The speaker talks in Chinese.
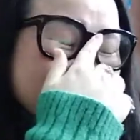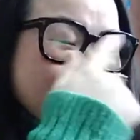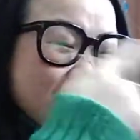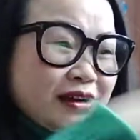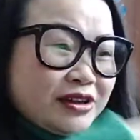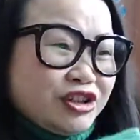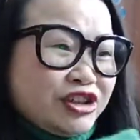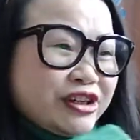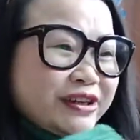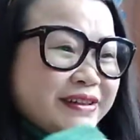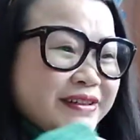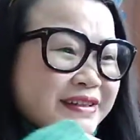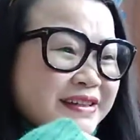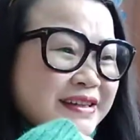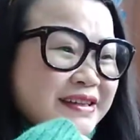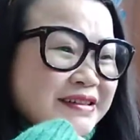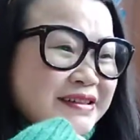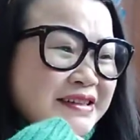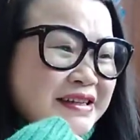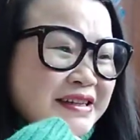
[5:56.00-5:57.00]
呃，这个
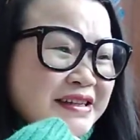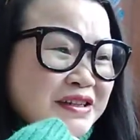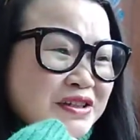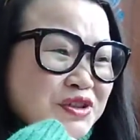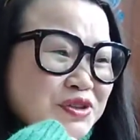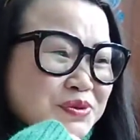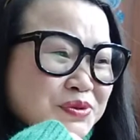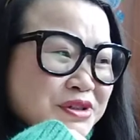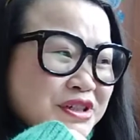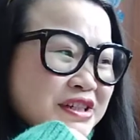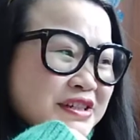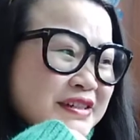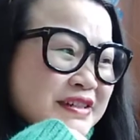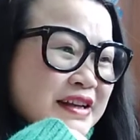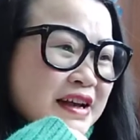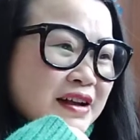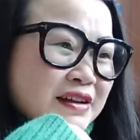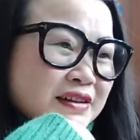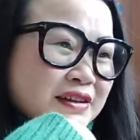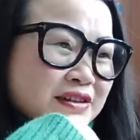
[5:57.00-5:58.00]
星期总是
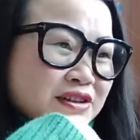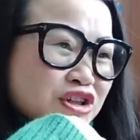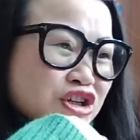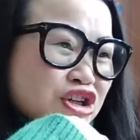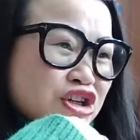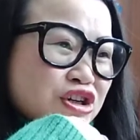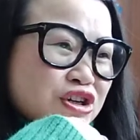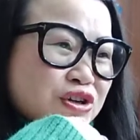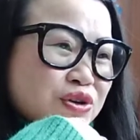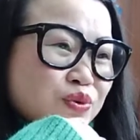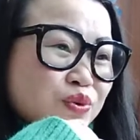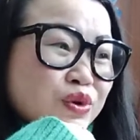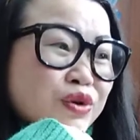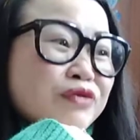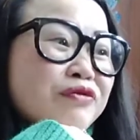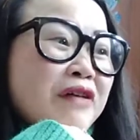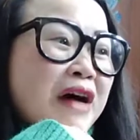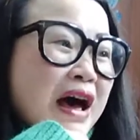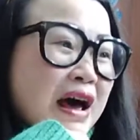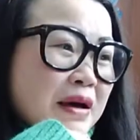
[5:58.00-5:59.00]
讲的是语
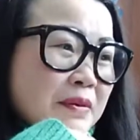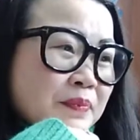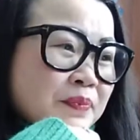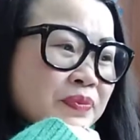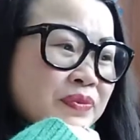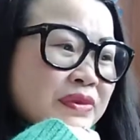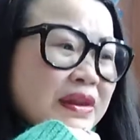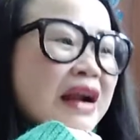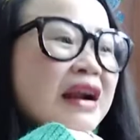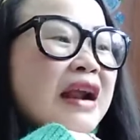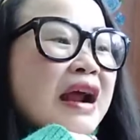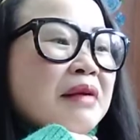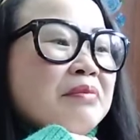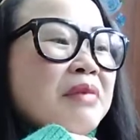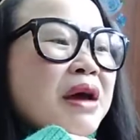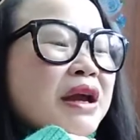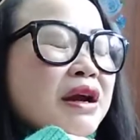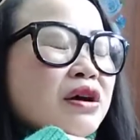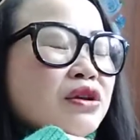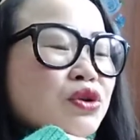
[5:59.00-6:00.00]
法。当然，
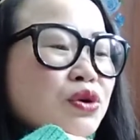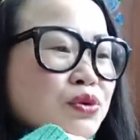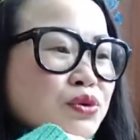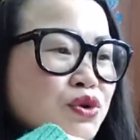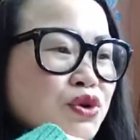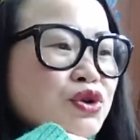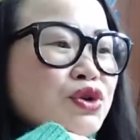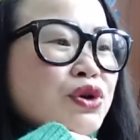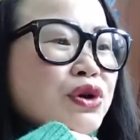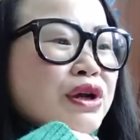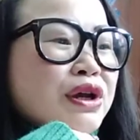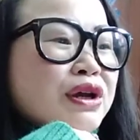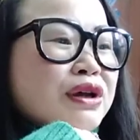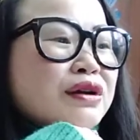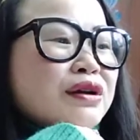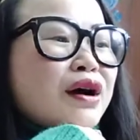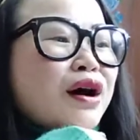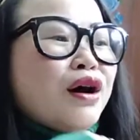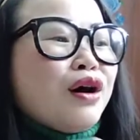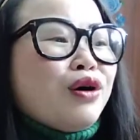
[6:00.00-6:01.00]
每个同学
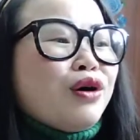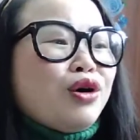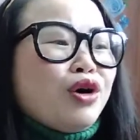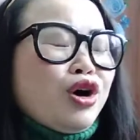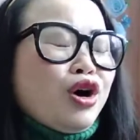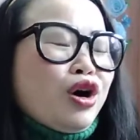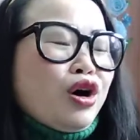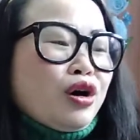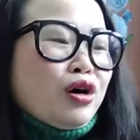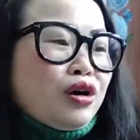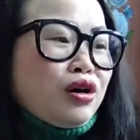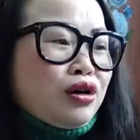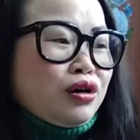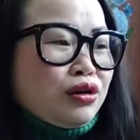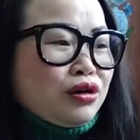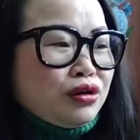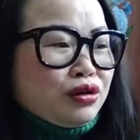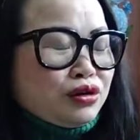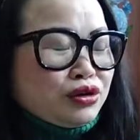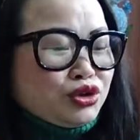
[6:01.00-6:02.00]
要
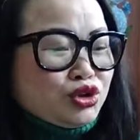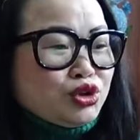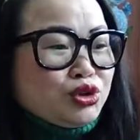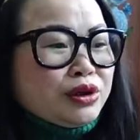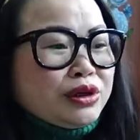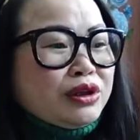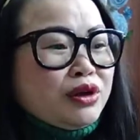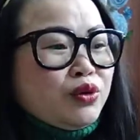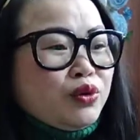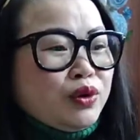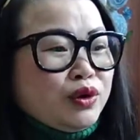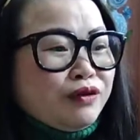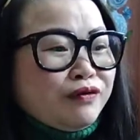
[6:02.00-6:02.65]
呃学的语